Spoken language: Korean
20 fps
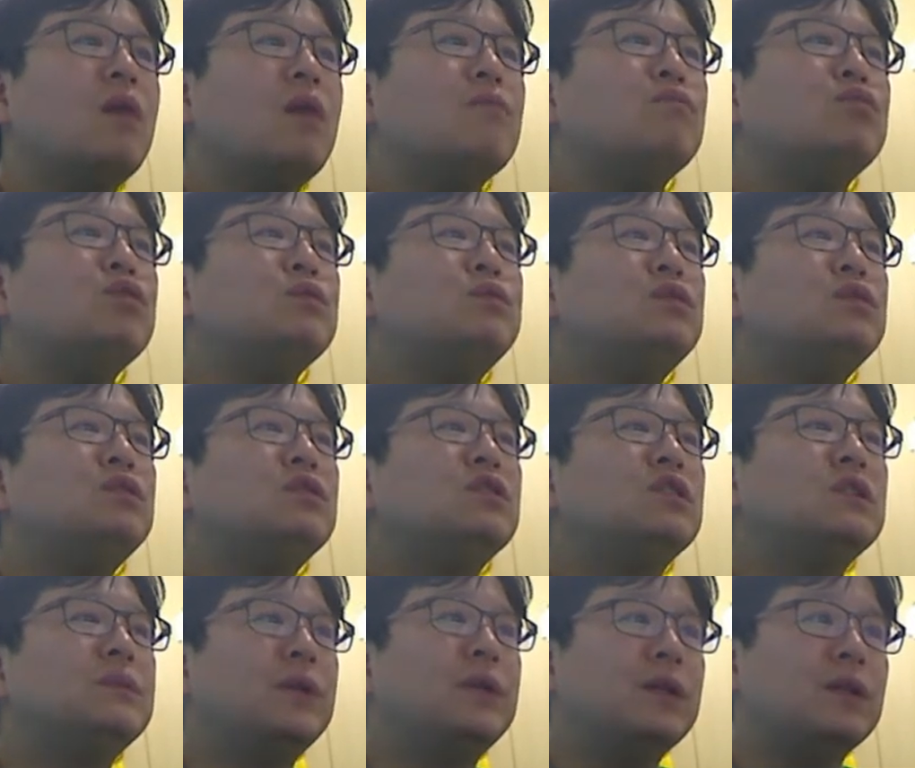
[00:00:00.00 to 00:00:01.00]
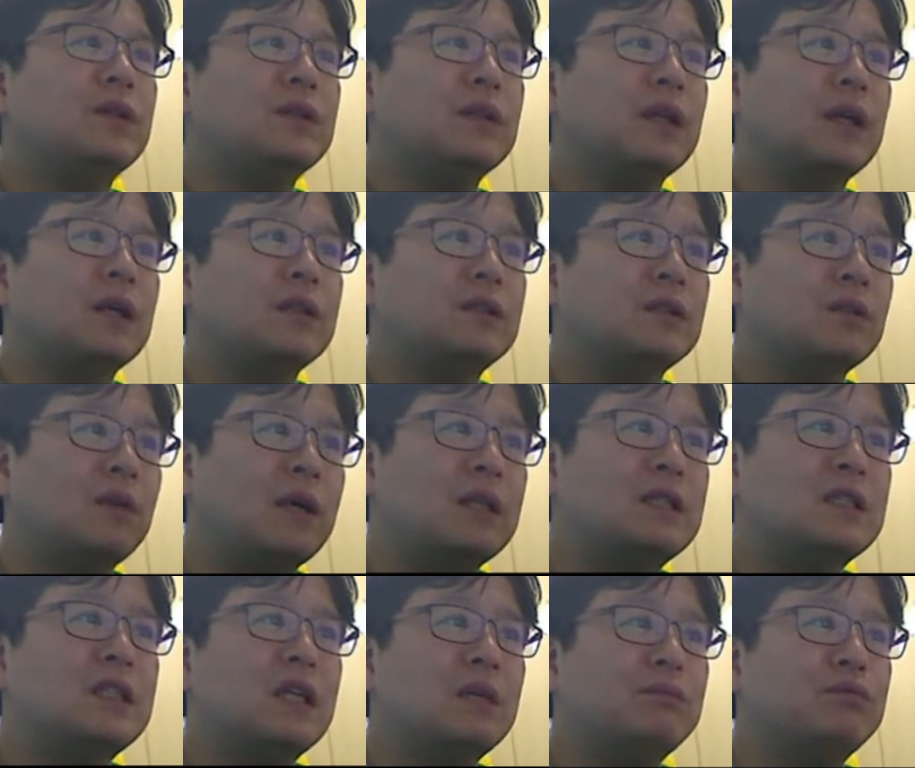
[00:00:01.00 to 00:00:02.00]
부분급여이거나, 즉
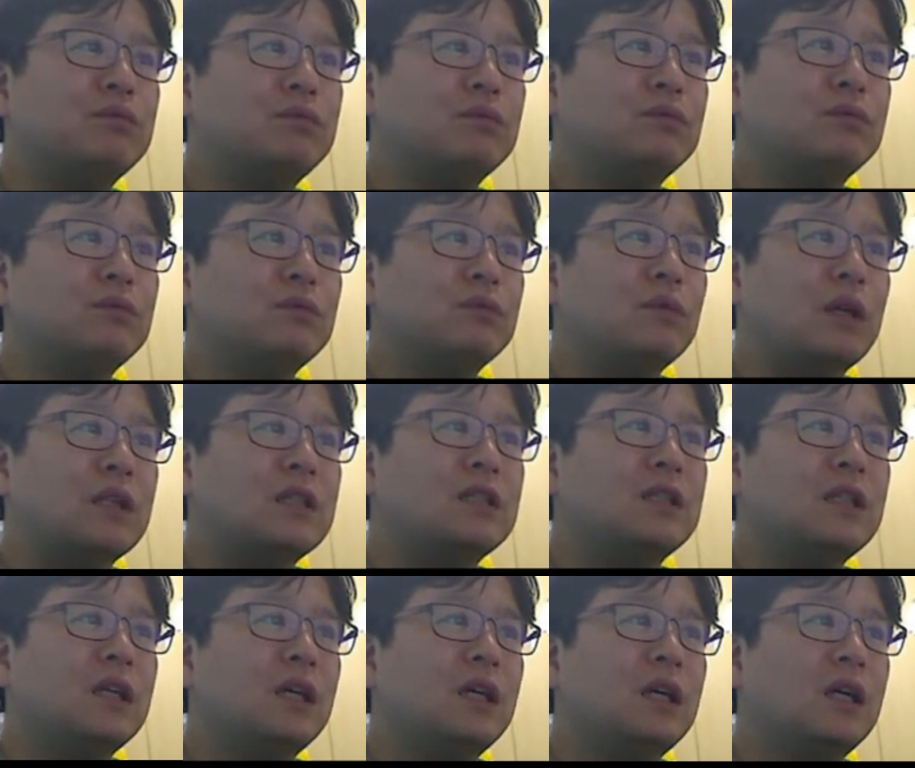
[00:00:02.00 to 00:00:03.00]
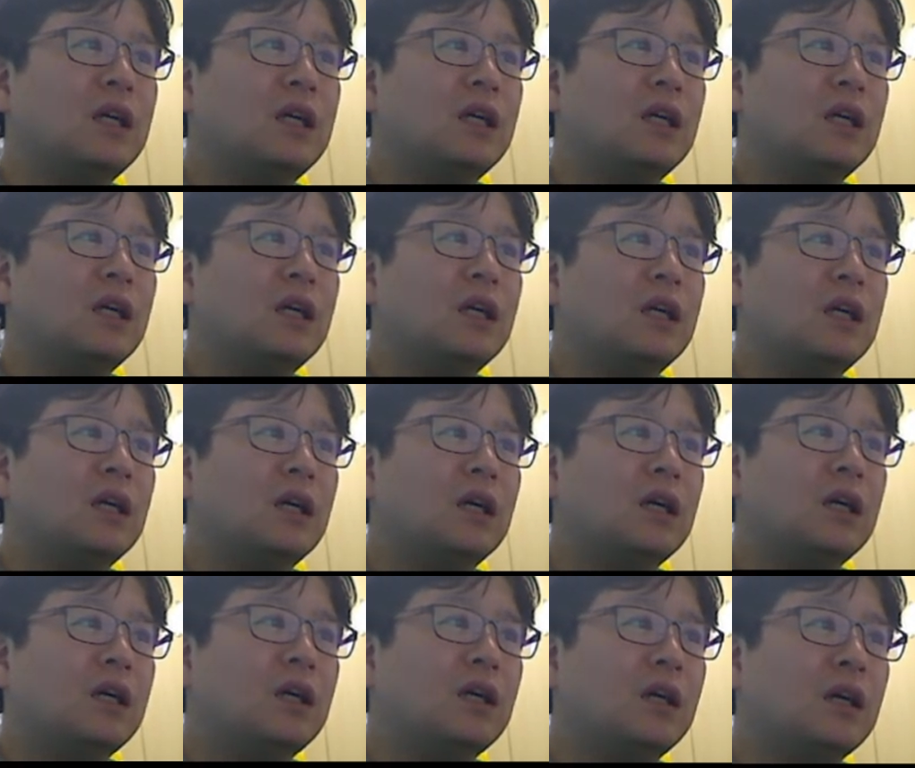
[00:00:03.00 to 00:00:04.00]

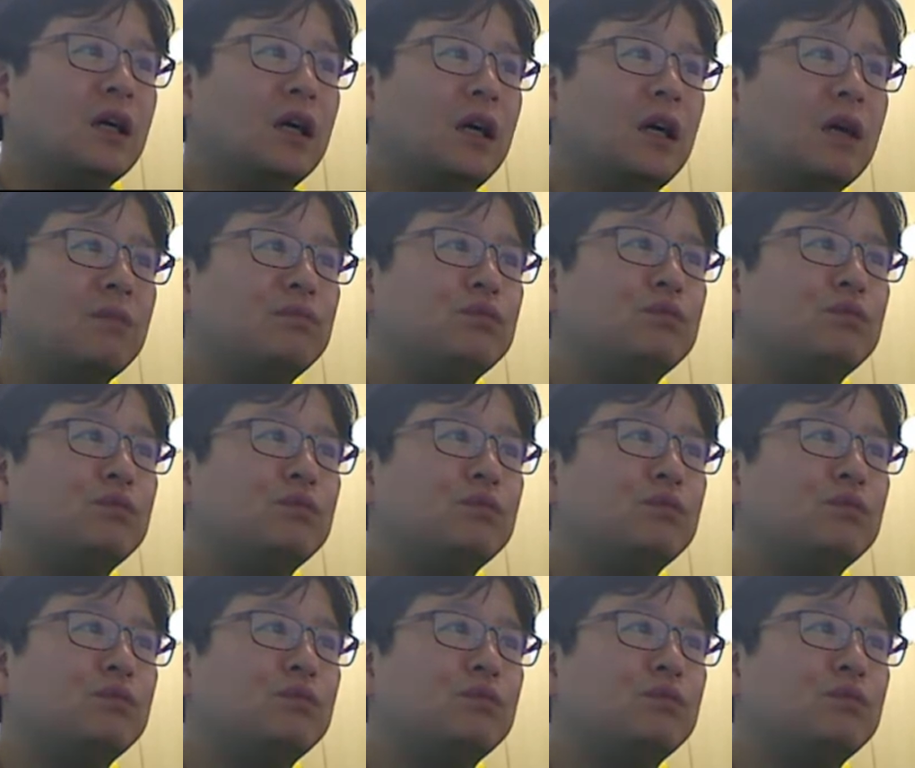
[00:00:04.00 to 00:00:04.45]
환자가